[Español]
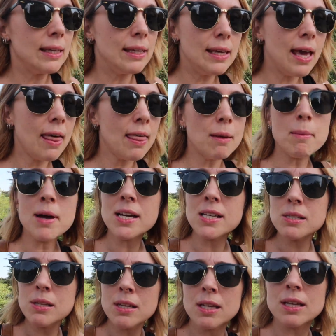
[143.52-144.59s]
Y
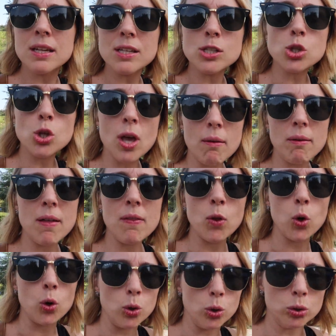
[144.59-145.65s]
además estoy
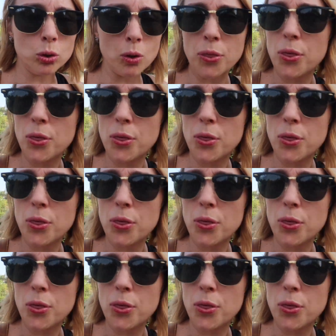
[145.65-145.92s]
hablando con otro